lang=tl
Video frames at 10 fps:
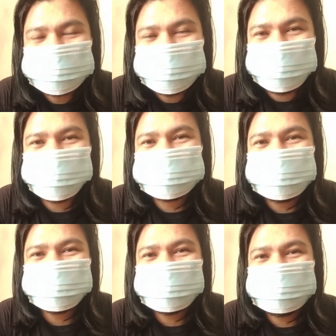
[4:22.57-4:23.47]

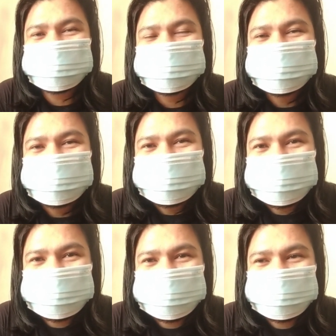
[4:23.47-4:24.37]
flexible siya.
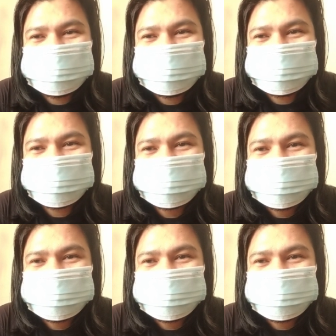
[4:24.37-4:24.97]
Uh,